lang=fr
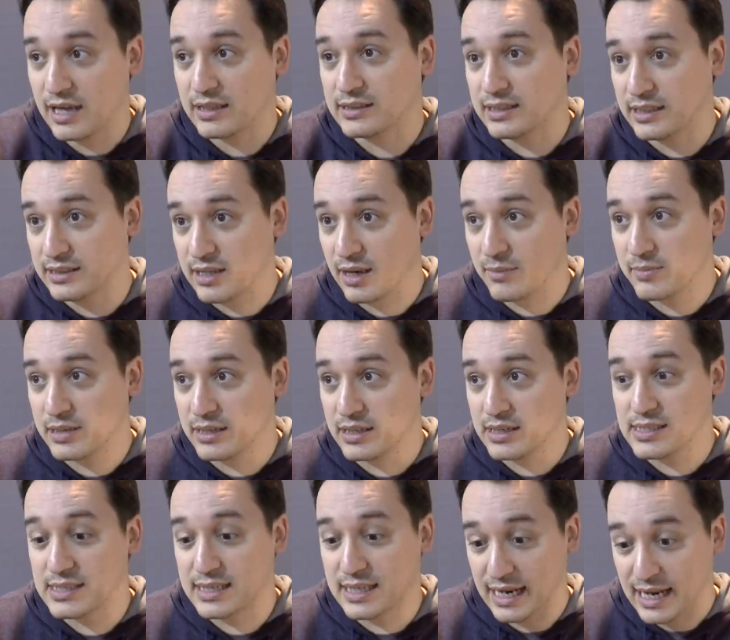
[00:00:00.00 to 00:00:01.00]
a
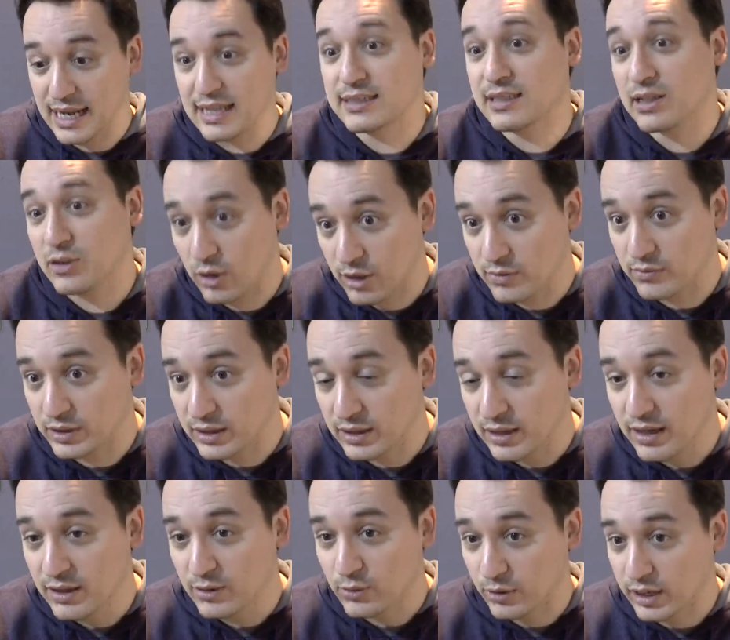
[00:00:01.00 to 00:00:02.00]
déterminé ce qu'elle a été dans la vie.
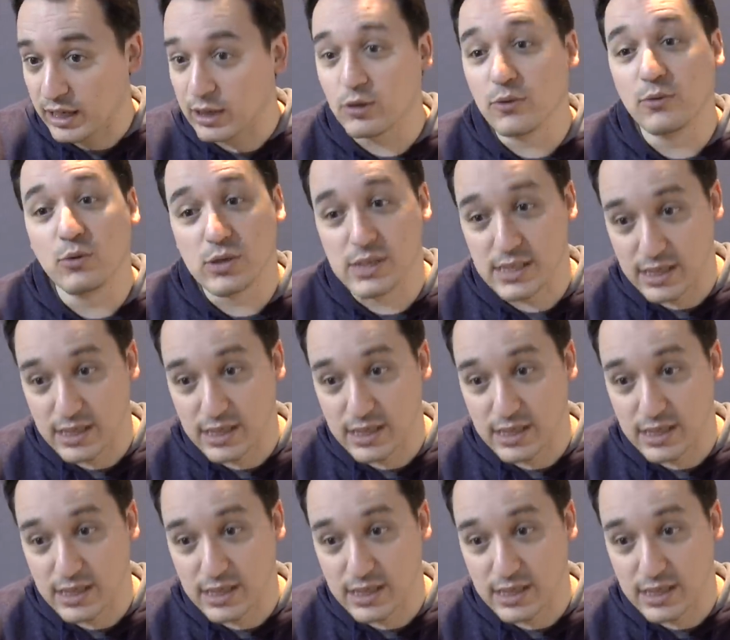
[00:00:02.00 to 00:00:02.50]
Donc elle est devenue